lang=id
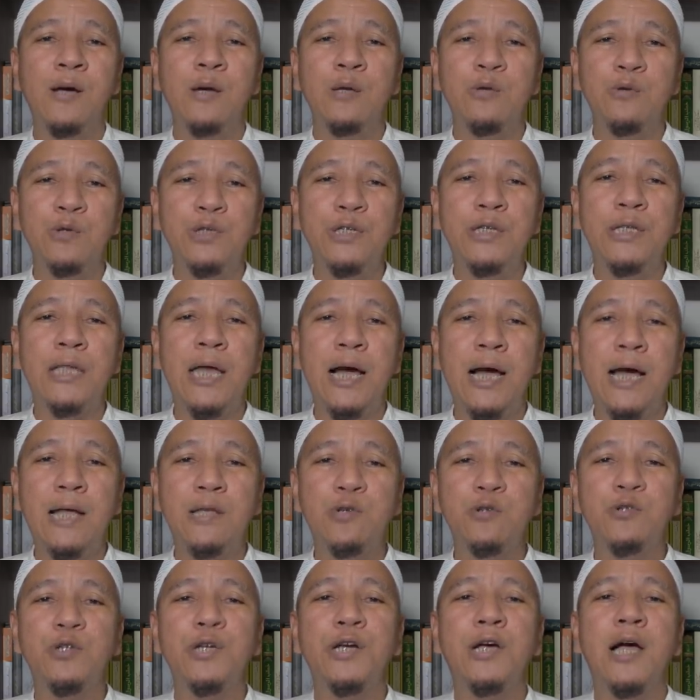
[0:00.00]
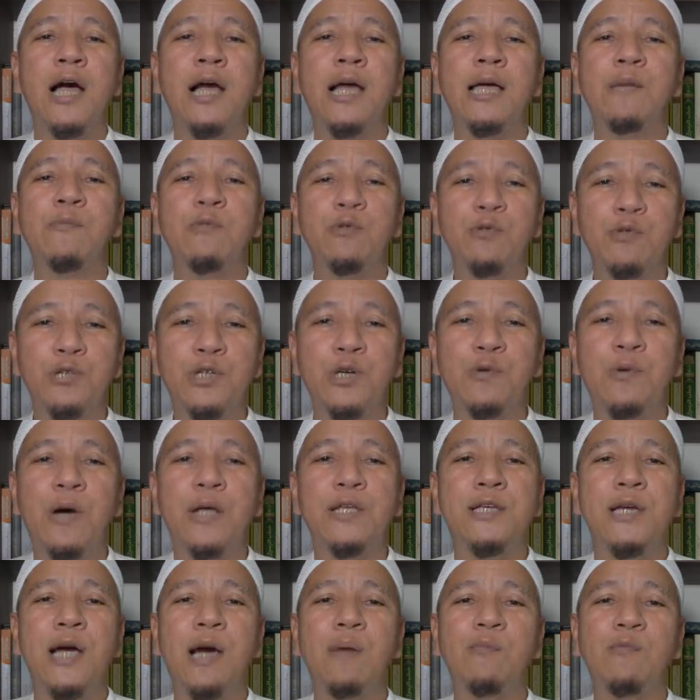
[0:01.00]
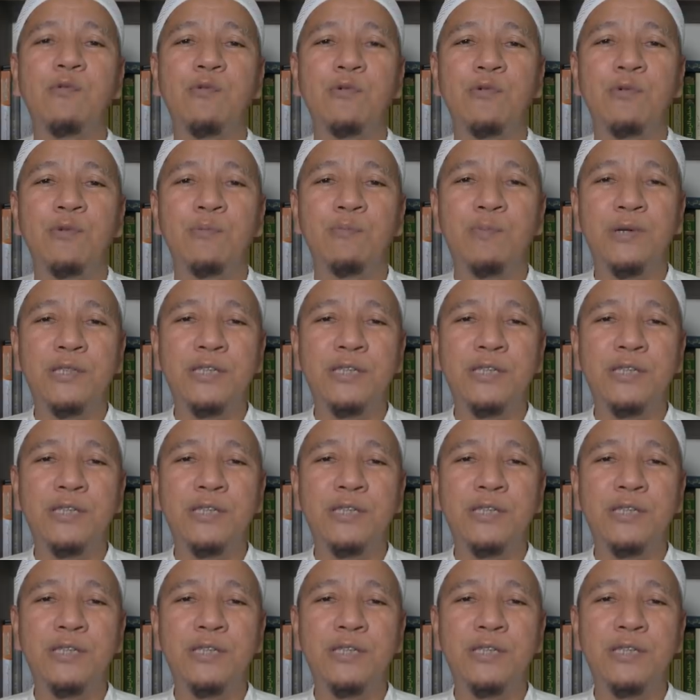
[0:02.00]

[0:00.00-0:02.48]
cuci tangan, cuci kakimu, cuci wajahmu.